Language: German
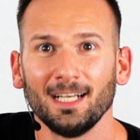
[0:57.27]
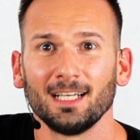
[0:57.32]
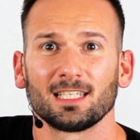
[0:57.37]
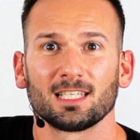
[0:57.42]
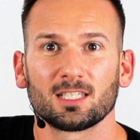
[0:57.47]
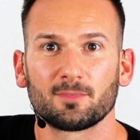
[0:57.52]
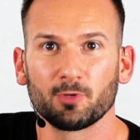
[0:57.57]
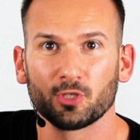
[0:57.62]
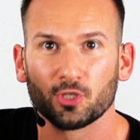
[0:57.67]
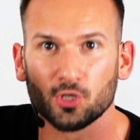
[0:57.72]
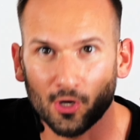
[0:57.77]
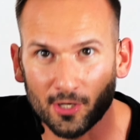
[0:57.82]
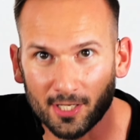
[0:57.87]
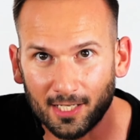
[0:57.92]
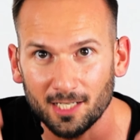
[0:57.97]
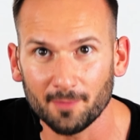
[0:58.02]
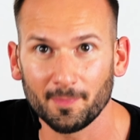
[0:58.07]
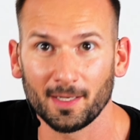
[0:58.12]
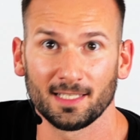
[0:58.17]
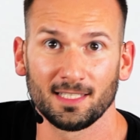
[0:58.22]
Das
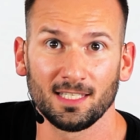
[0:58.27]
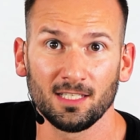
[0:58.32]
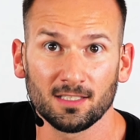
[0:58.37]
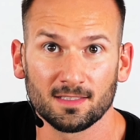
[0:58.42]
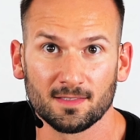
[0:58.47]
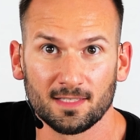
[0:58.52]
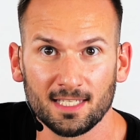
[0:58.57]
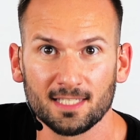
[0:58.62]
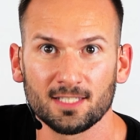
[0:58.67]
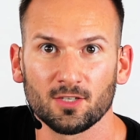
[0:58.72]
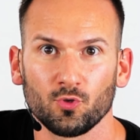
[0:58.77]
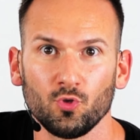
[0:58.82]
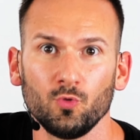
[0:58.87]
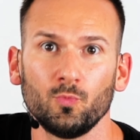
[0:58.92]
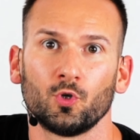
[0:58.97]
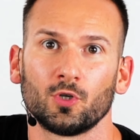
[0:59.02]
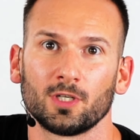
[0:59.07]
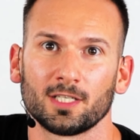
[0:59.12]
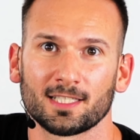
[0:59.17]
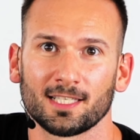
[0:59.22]
Besondere bei dir, dieser
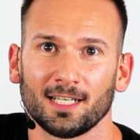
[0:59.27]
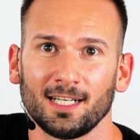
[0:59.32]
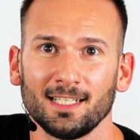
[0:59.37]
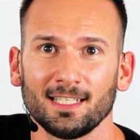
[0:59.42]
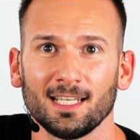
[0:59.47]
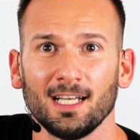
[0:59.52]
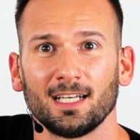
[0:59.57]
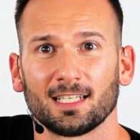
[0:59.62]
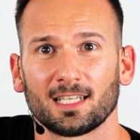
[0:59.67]
Übung ist halt,